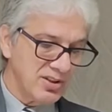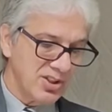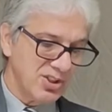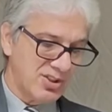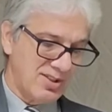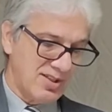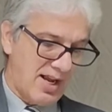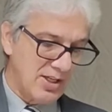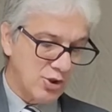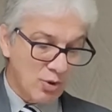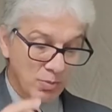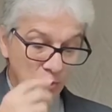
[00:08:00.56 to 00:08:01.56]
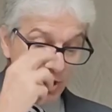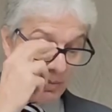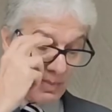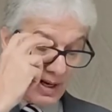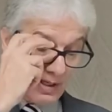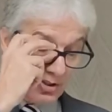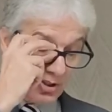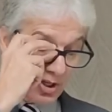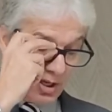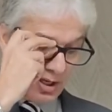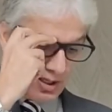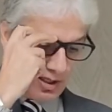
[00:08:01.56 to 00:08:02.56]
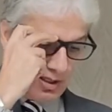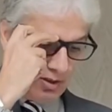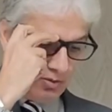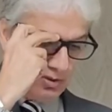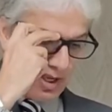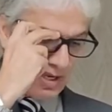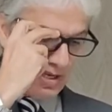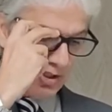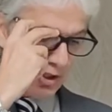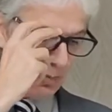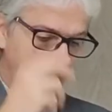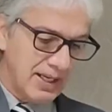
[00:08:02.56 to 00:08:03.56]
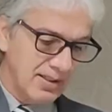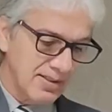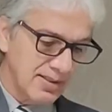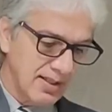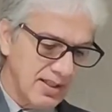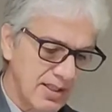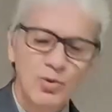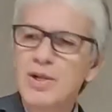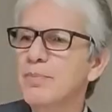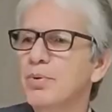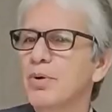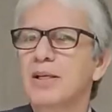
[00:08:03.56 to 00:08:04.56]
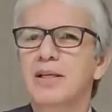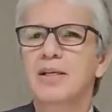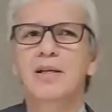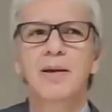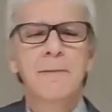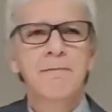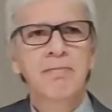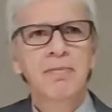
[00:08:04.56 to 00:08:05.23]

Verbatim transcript: entristeçais como os demais, que não têm esperança. E eu lembro aqui,